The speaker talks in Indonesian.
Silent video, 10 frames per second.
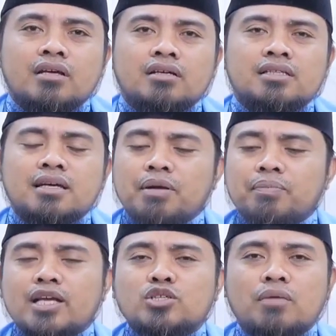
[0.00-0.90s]
Zaman
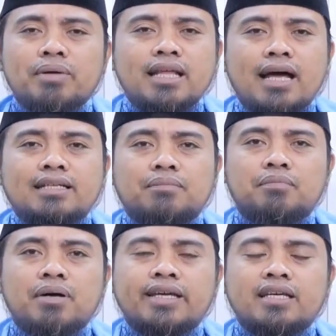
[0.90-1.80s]
para sahabat tidak ada
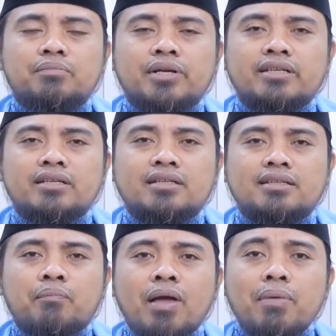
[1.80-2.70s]
pembagian seperti ini.
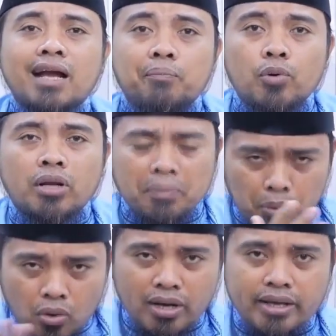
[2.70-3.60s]
Tapi apakah boleh?
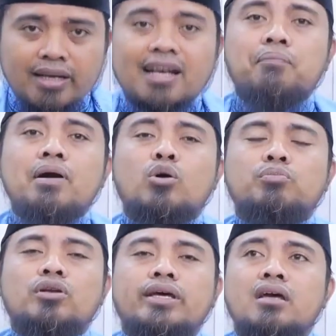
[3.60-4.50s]
Boleh. Kenapa kok
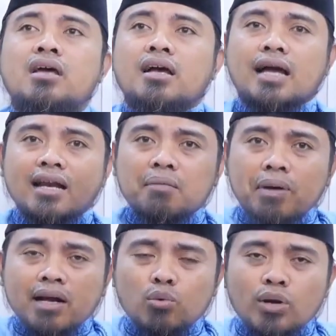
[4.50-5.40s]
boleh? Karena
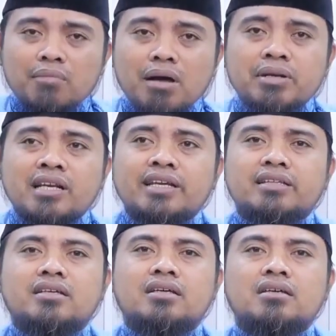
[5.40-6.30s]
para ulama
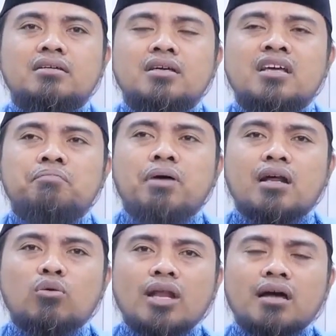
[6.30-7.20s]
meneliti,
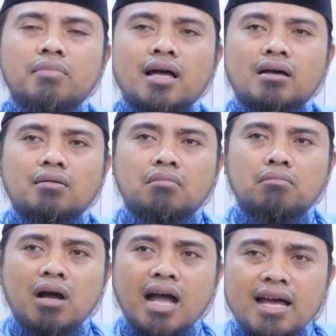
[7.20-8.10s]
para ulama
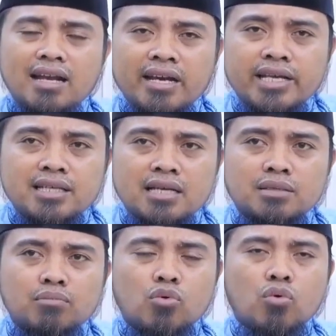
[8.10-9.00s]
menganalisa
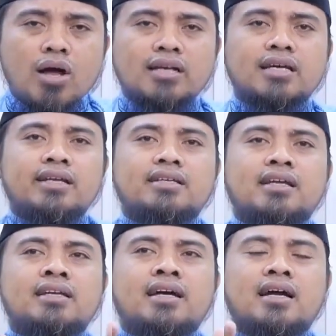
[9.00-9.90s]
semua
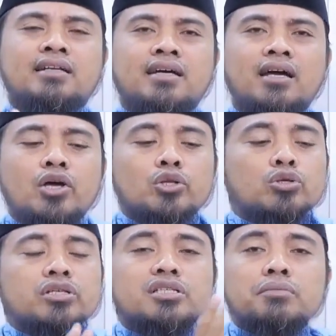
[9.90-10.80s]
dalil-dalil yang ada, terus
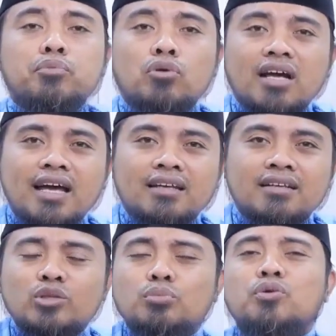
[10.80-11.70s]
disimpulkan.
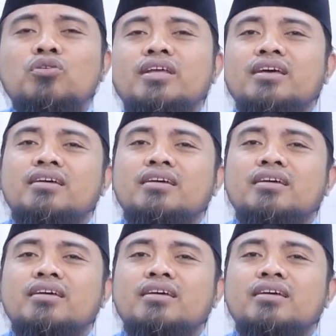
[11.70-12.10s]
itu boleh.